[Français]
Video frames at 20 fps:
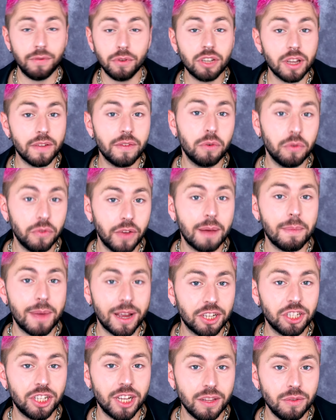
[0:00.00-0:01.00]
que j'avais ouvert
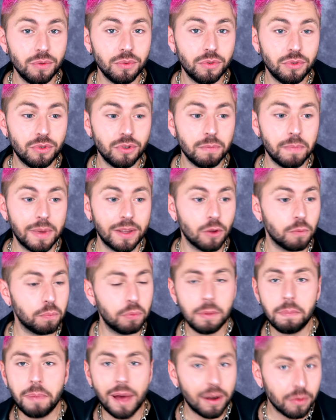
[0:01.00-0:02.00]
ma chaîne YouTube
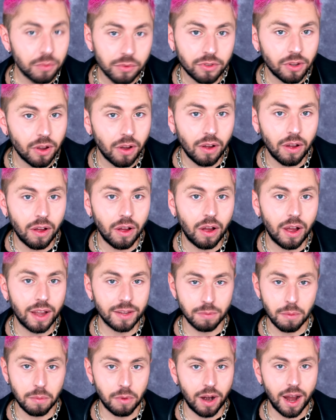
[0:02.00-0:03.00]
depuis pas longtemps euh, à
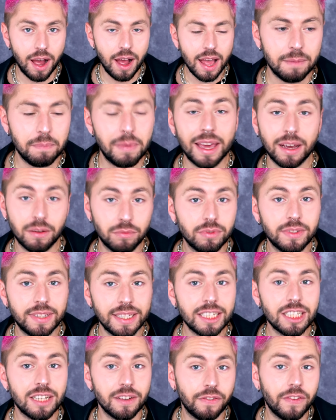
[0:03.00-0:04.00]
ce moment-là, bah
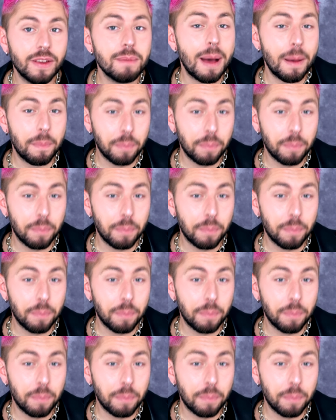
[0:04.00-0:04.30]
écoutez, j'ai fait ma